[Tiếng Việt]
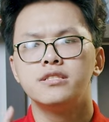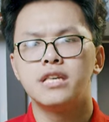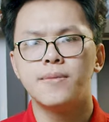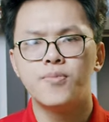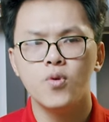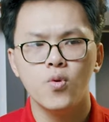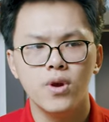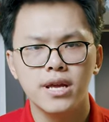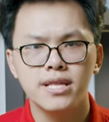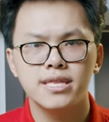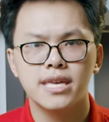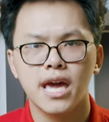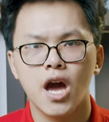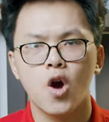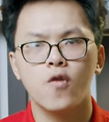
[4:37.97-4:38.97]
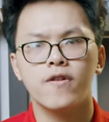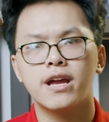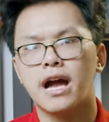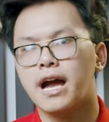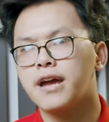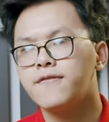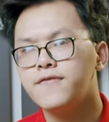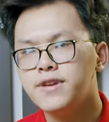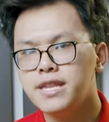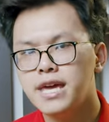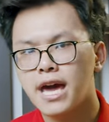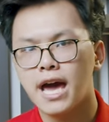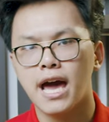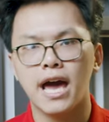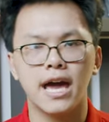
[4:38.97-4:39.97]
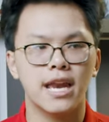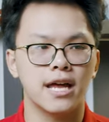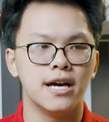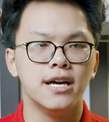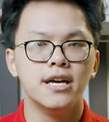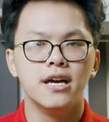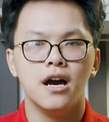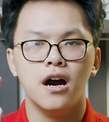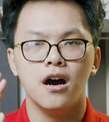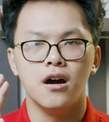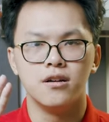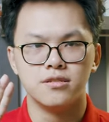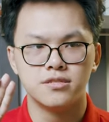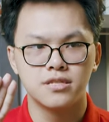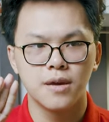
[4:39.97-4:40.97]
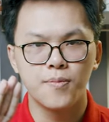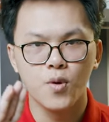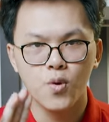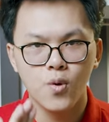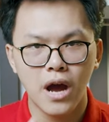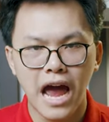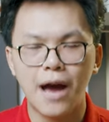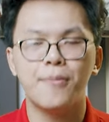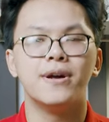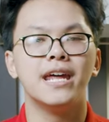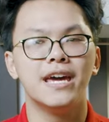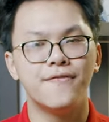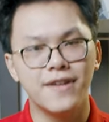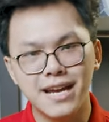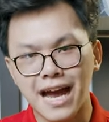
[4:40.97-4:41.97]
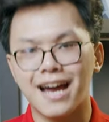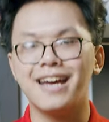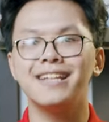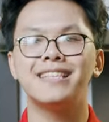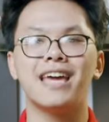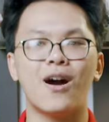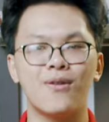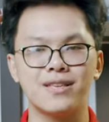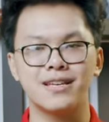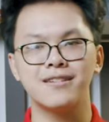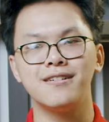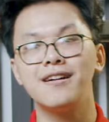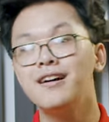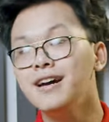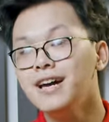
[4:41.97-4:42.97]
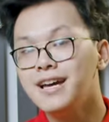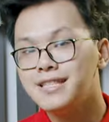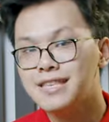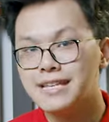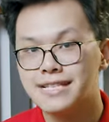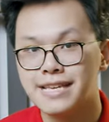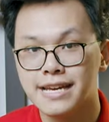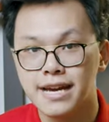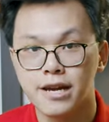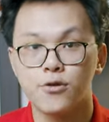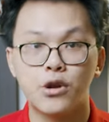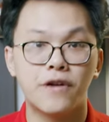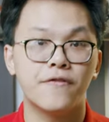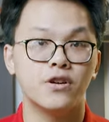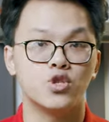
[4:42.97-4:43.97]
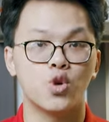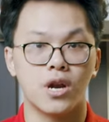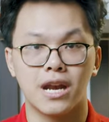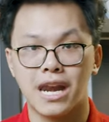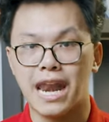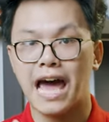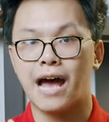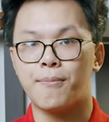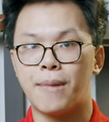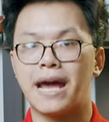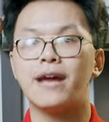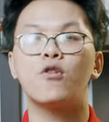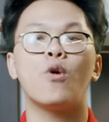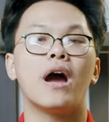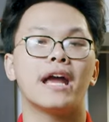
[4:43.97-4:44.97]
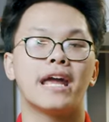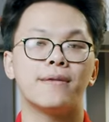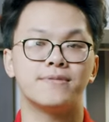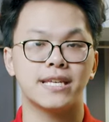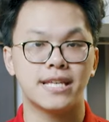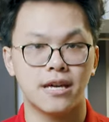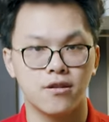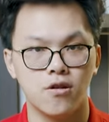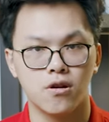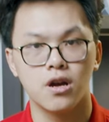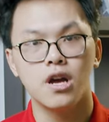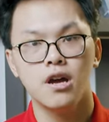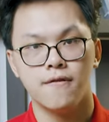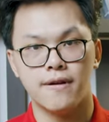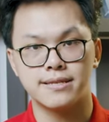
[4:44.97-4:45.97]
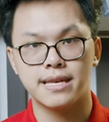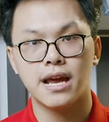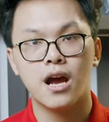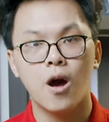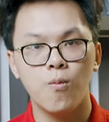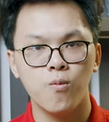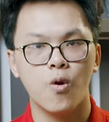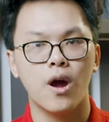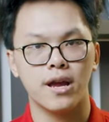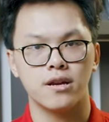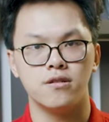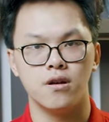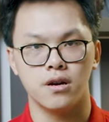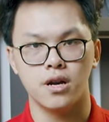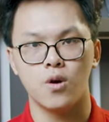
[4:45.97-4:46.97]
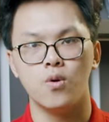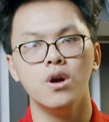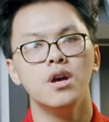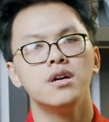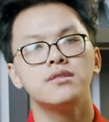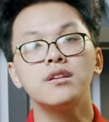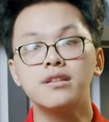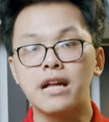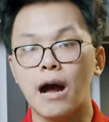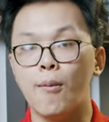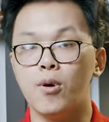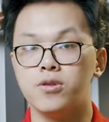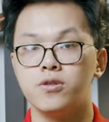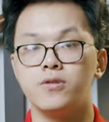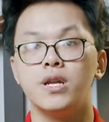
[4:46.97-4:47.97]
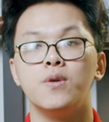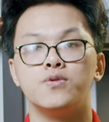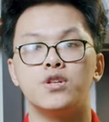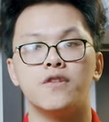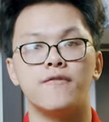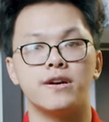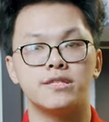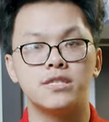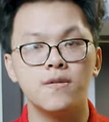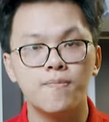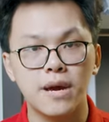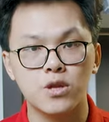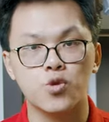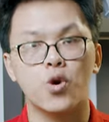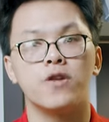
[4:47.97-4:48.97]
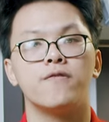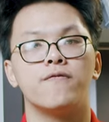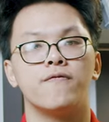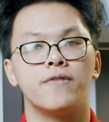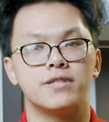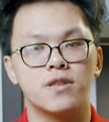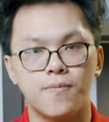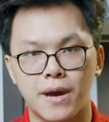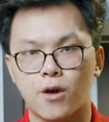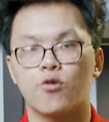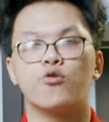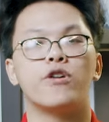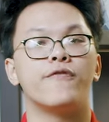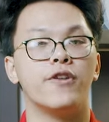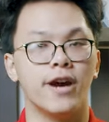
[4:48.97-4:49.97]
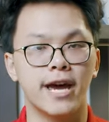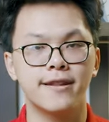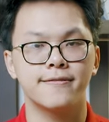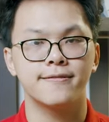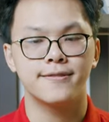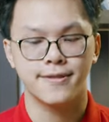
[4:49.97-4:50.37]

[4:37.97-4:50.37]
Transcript: CPU Intel với cả Nvidia, hay là CPU AMD với cả Intel đi chăng nữa, thì chỉ cần driver chuẩn là máy của anh em sẽ chạy được và sẽ không có ảnh hưởng đâu. Tất cả mọi thứ đều dựa vào sức mạnh thuần và sức mạnh của driver hết.